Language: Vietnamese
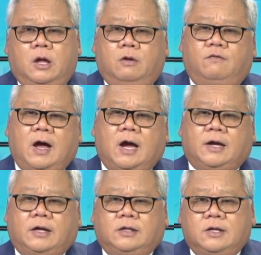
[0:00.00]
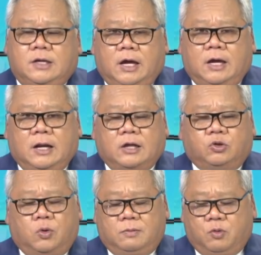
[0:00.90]
Và cái thứ nhì là
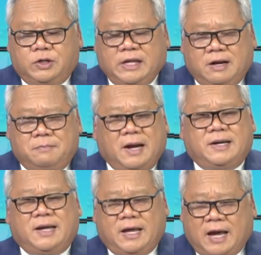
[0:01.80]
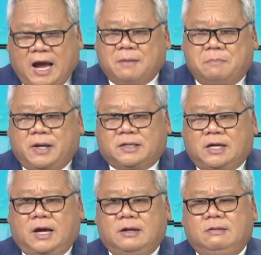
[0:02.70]
Tuấn muốn nhấn mạnh cái khác biệt
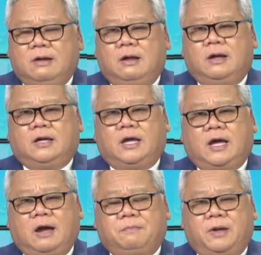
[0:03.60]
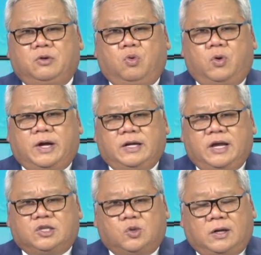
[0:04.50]
nha. Cái khác biệt của cái
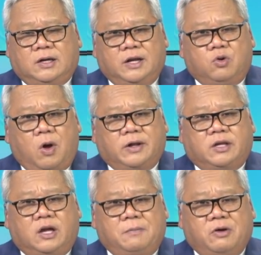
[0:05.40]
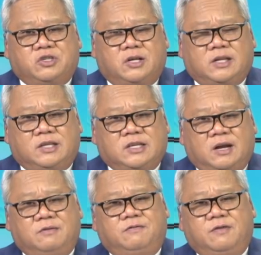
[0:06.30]
đề xuất liên quan tới cái bảo trợ tài
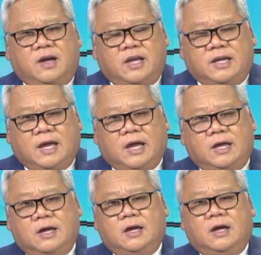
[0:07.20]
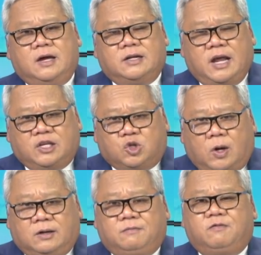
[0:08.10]
chính với cái đề
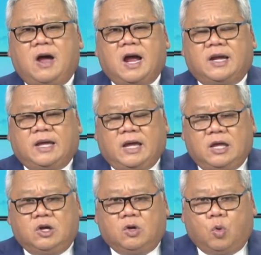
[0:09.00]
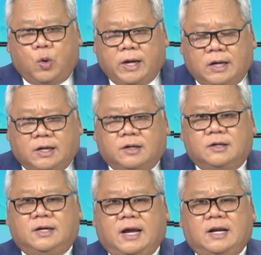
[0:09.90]
xuất và cái quy
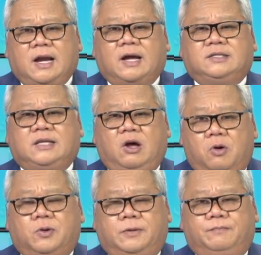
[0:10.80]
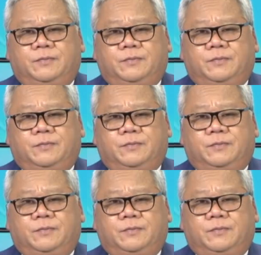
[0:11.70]
định gánh nặng xã hội.